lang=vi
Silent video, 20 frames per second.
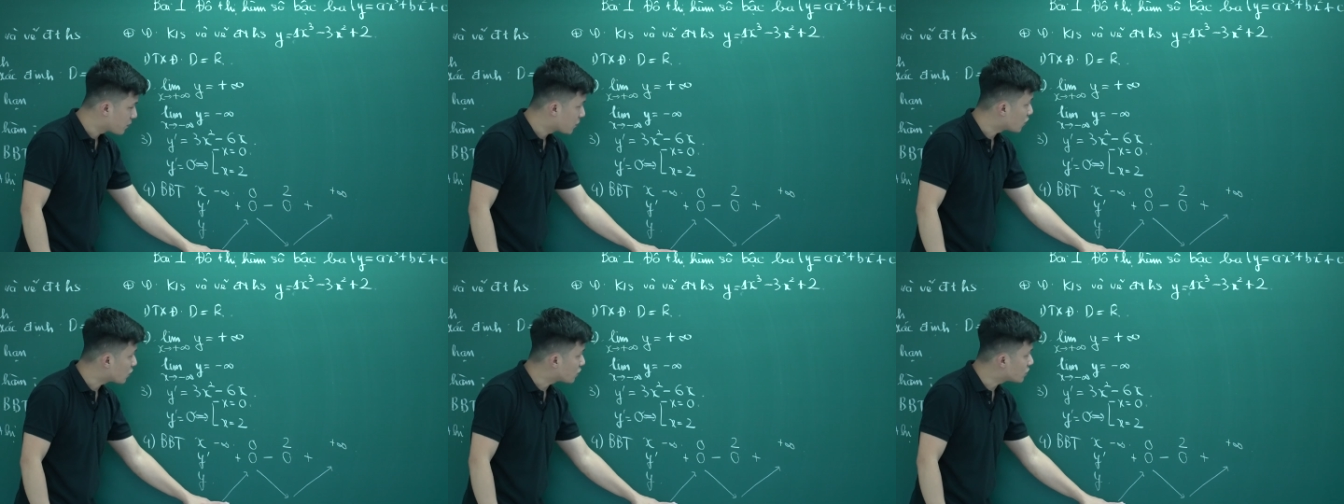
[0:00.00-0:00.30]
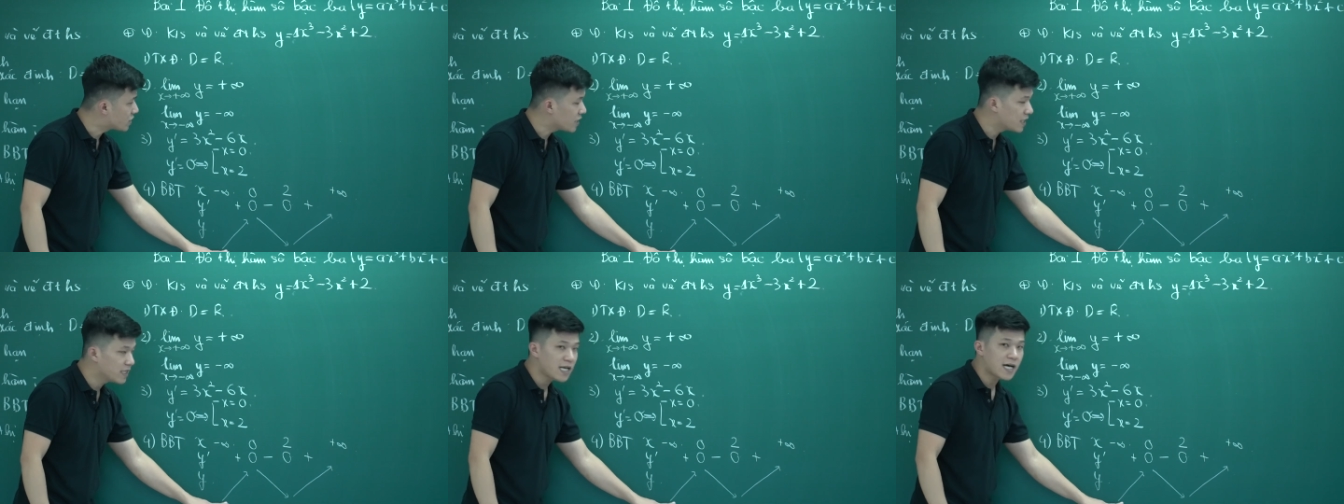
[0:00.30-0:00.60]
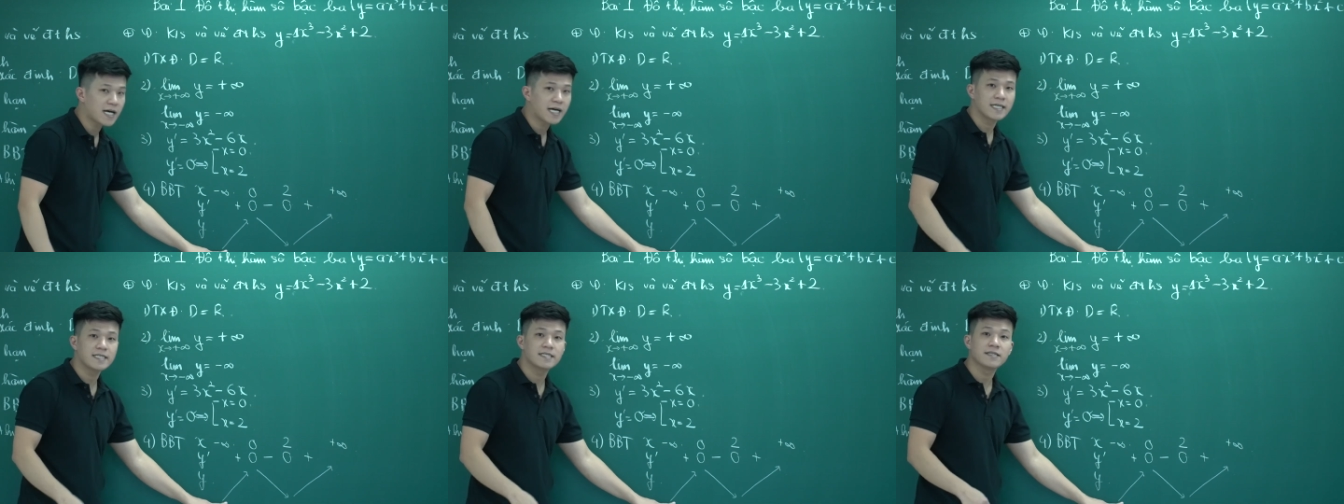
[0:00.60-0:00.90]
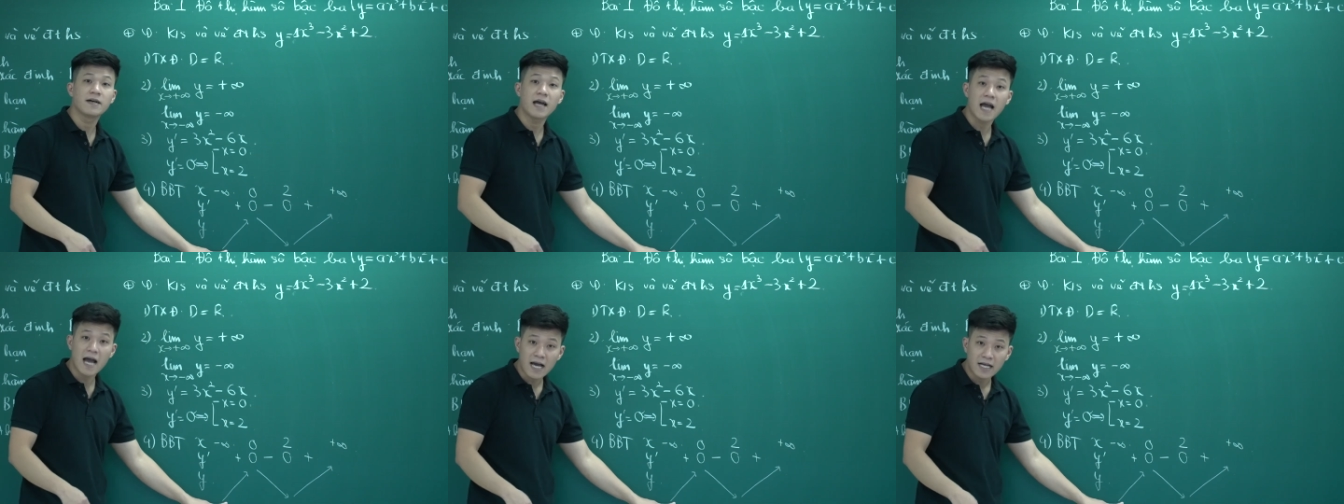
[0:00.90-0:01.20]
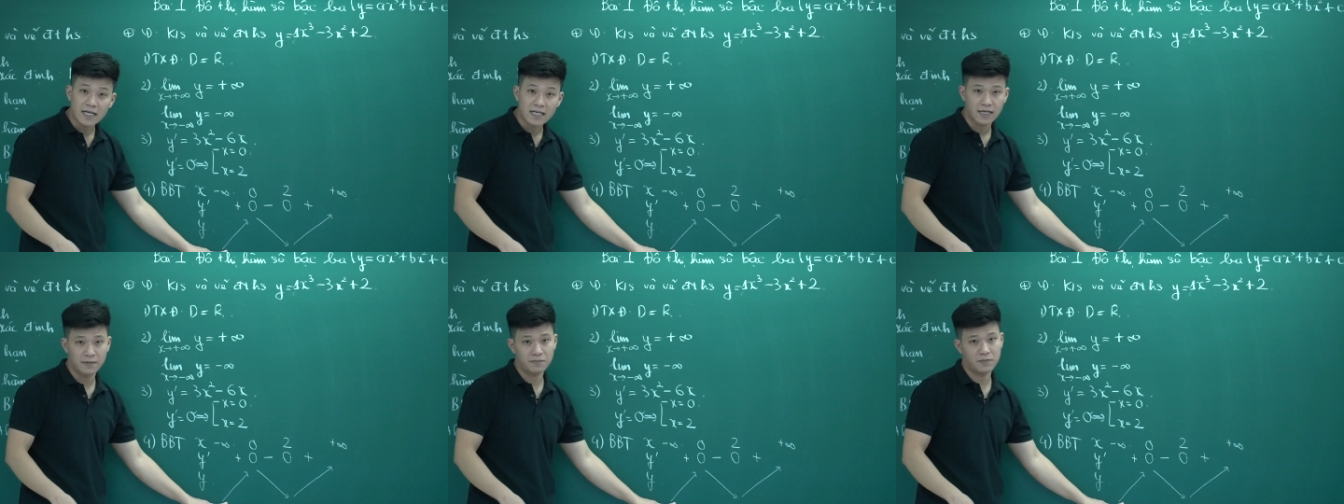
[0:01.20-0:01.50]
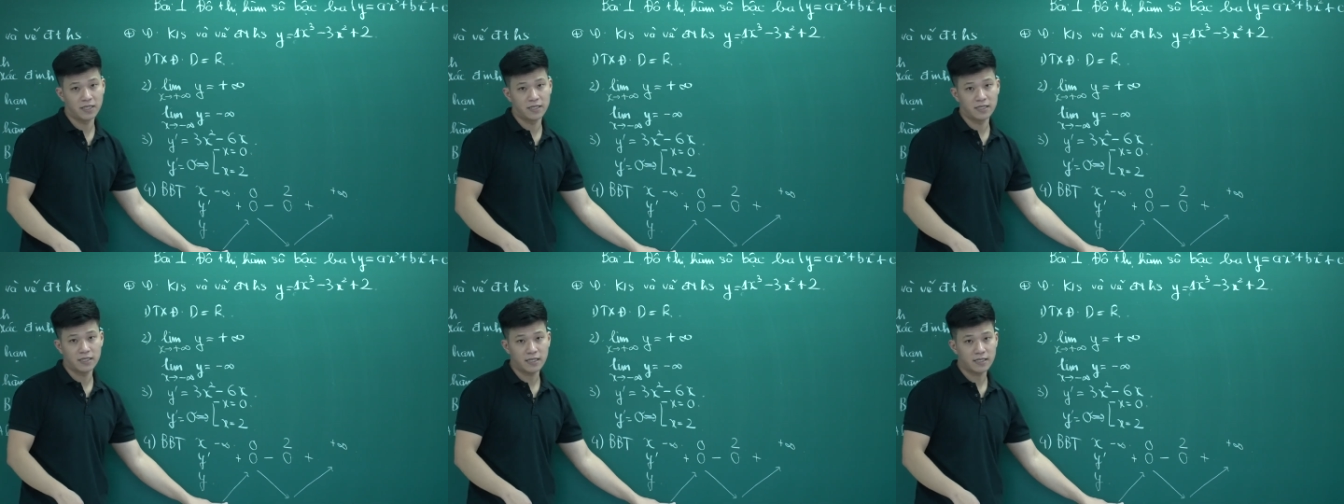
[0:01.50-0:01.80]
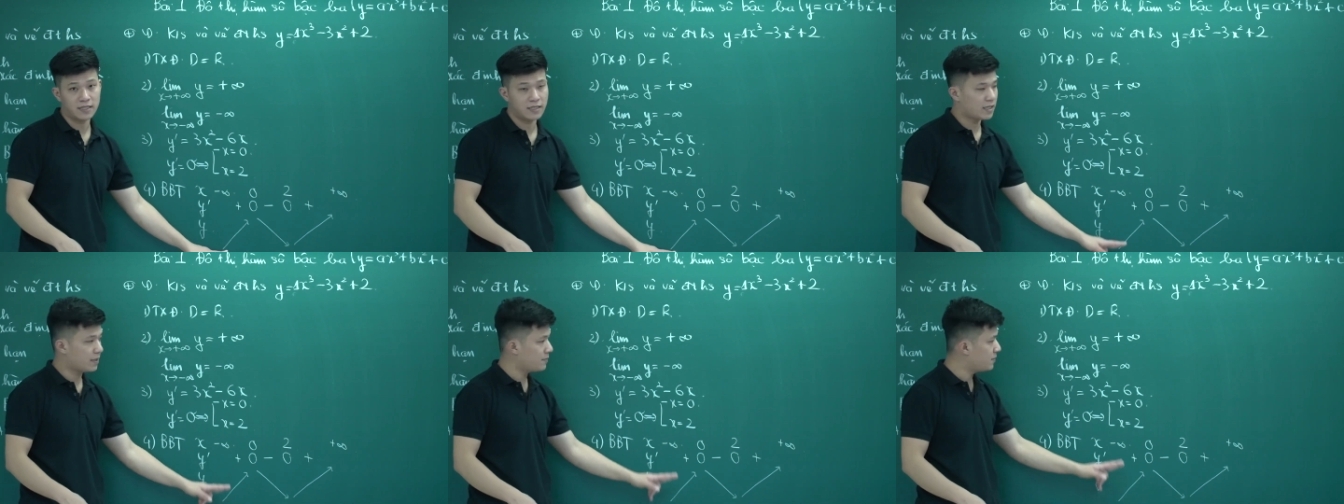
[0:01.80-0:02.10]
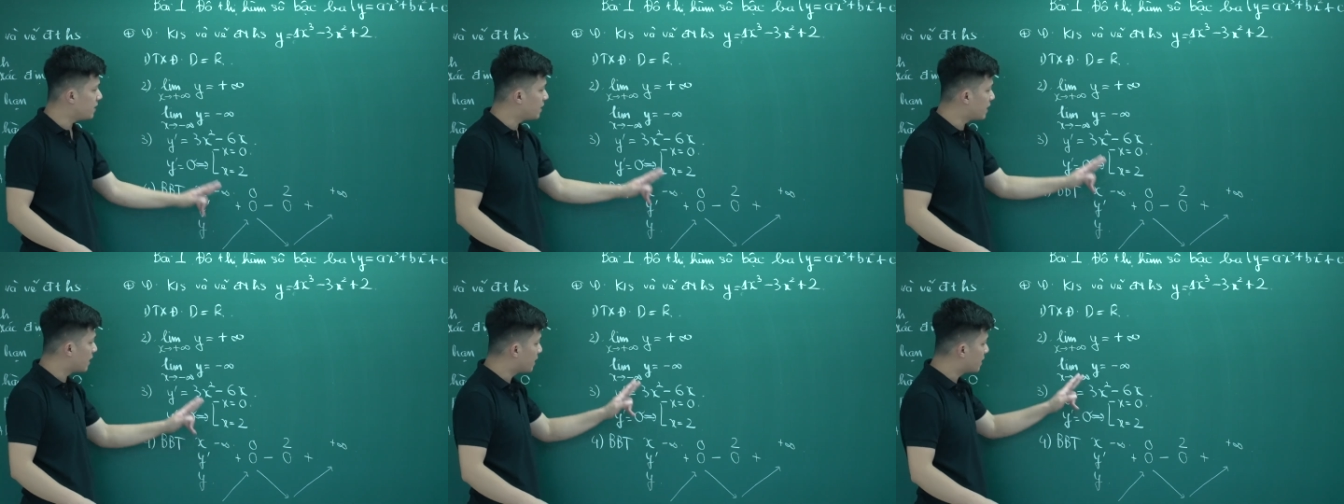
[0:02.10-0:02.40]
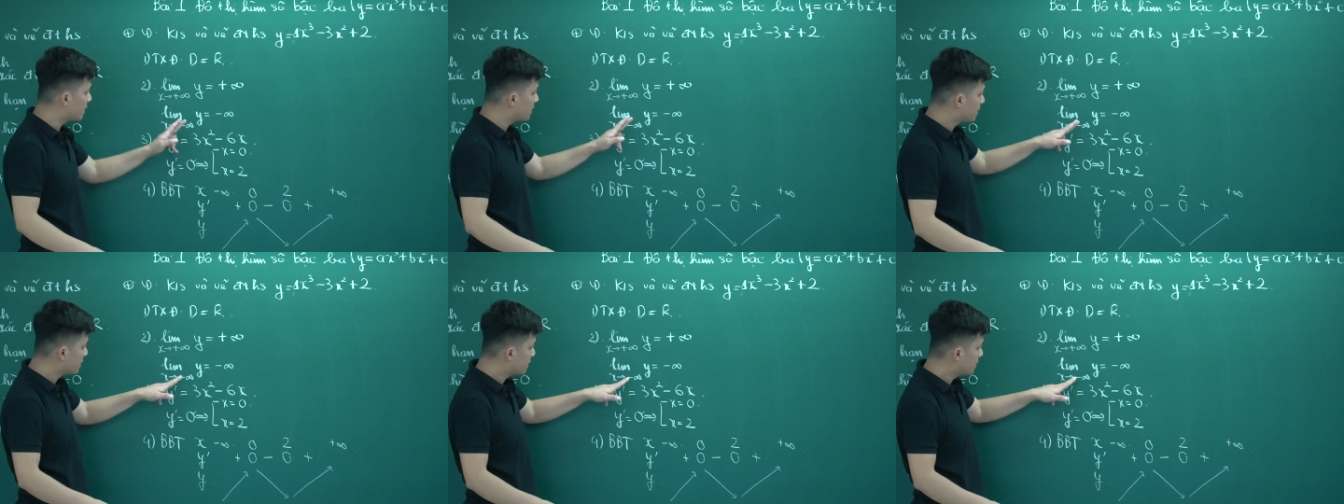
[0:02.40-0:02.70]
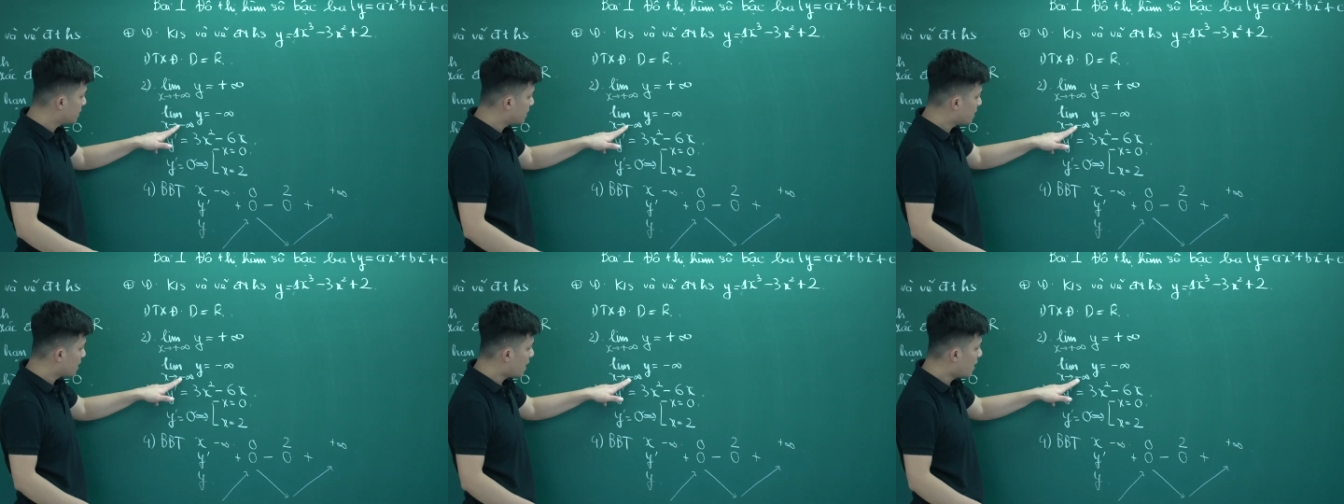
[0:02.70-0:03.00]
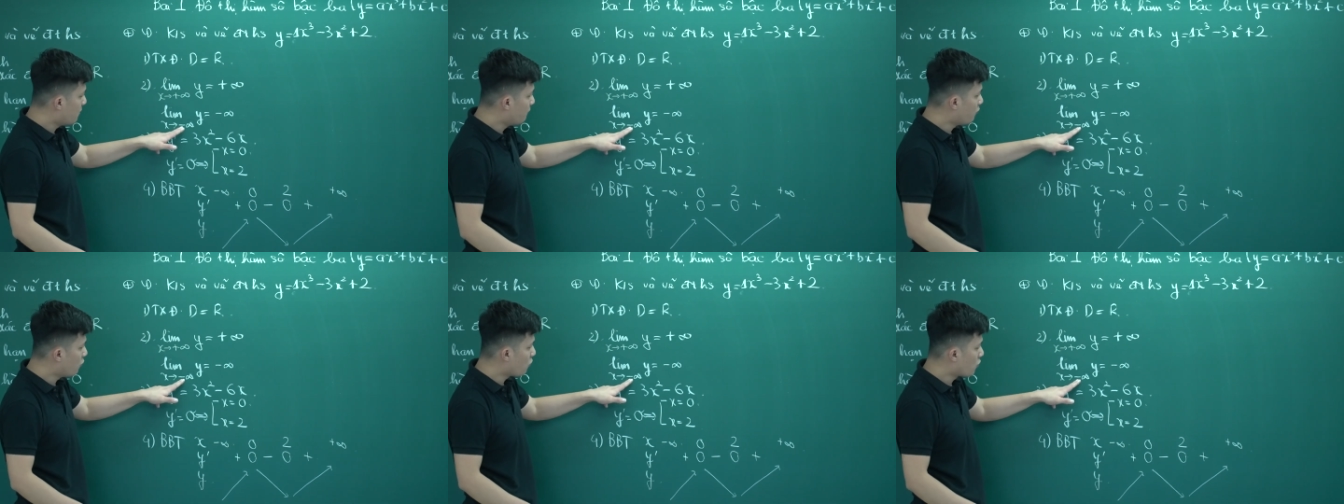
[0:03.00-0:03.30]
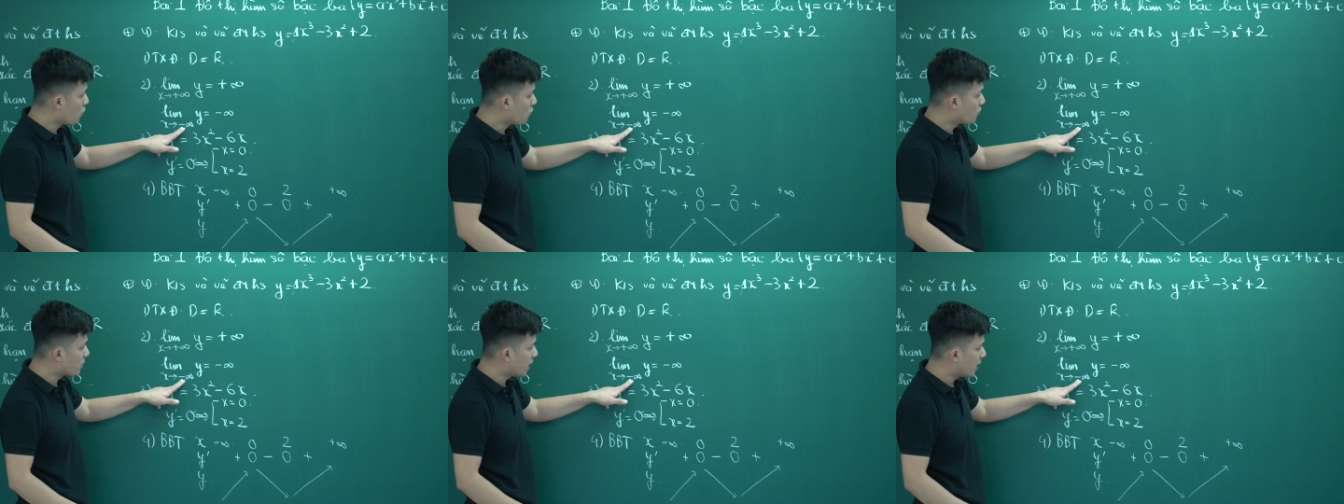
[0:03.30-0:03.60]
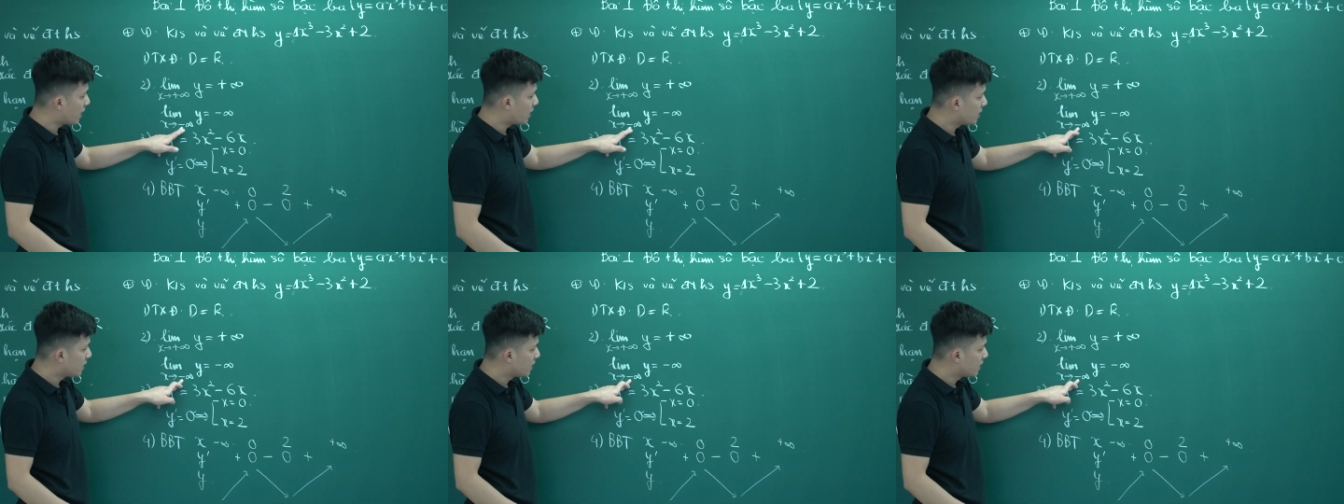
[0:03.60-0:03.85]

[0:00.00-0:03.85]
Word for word: nó chính là cái giới hạn em tính ấy em nhìn này âm vô cùng này